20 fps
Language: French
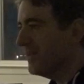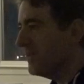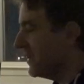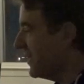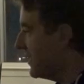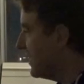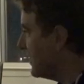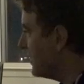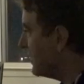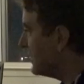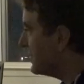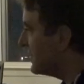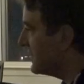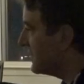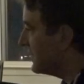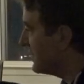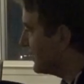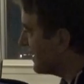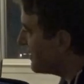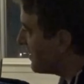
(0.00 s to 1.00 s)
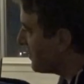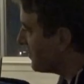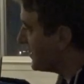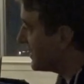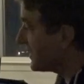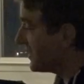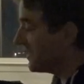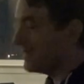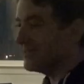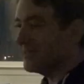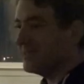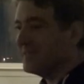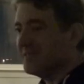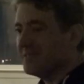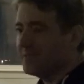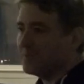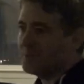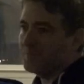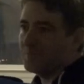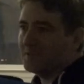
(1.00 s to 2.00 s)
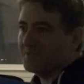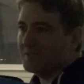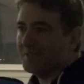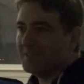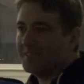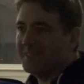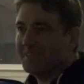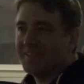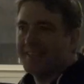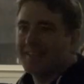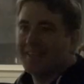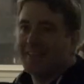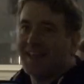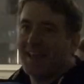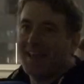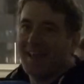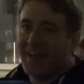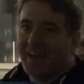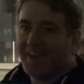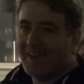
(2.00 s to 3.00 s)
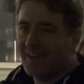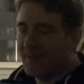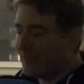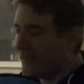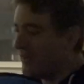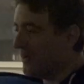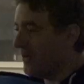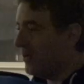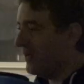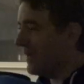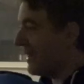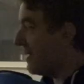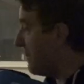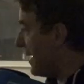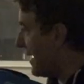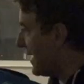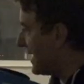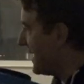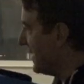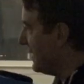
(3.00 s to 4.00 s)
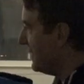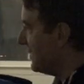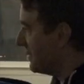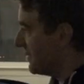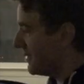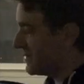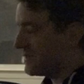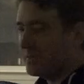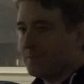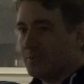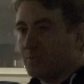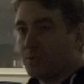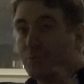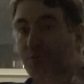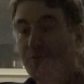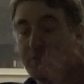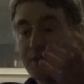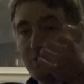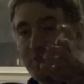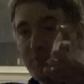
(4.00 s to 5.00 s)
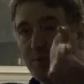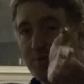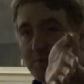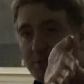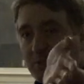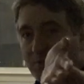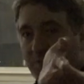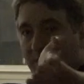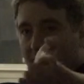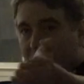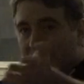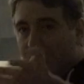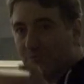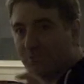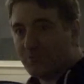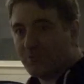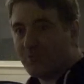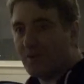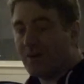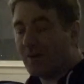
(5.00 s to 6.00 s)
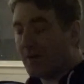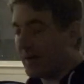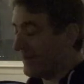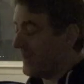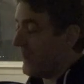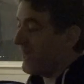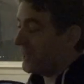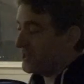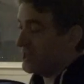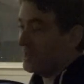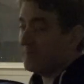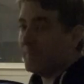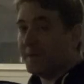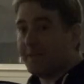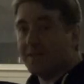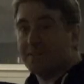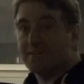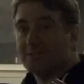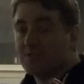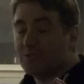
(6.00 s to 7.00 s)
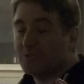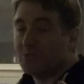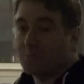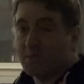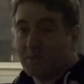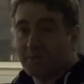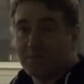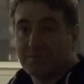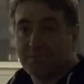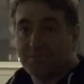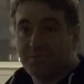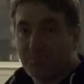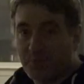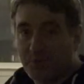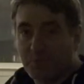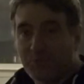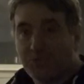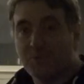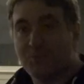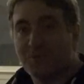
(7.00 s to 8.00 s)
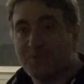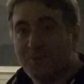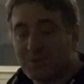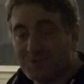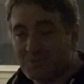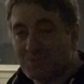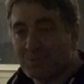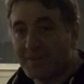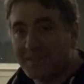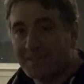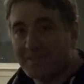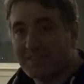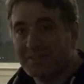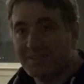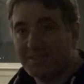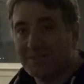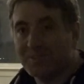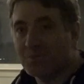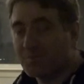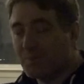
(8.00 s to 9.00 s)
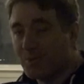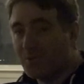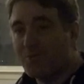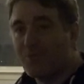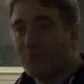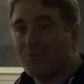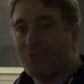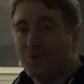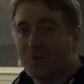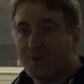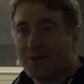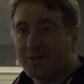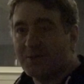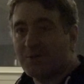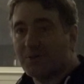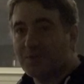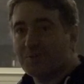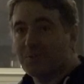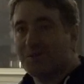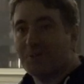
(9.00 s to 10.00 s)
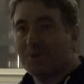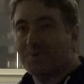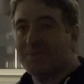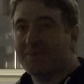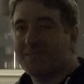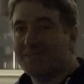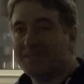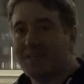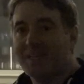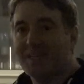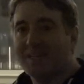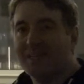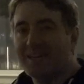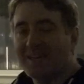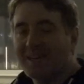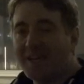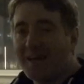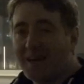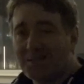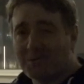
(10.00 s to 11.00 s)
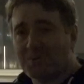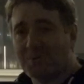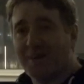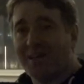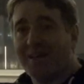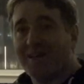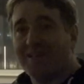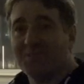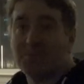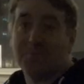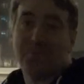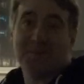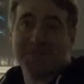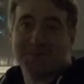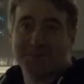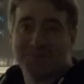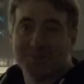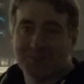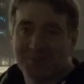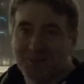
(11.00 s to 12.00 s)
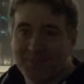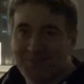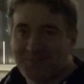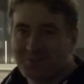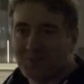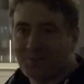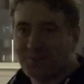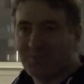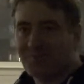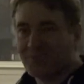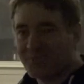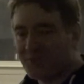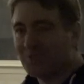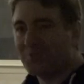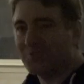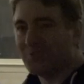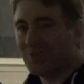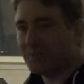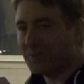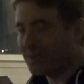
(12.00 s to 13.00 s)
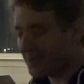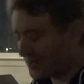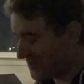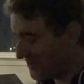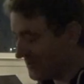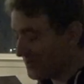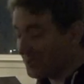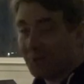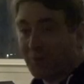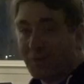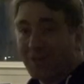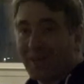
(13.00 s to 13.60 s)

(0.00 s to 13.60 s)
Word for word: Mais c'était tellement bien qu'il revient, c'est pour vous dire. Et enfin, on a Marianne. Merci beaucoup. Thank you very much, Marianne. For uh, actually, Marianne is doing both uh, tonight. He's both the recorder, basically, as well as a presenter. So thank you very much. We're so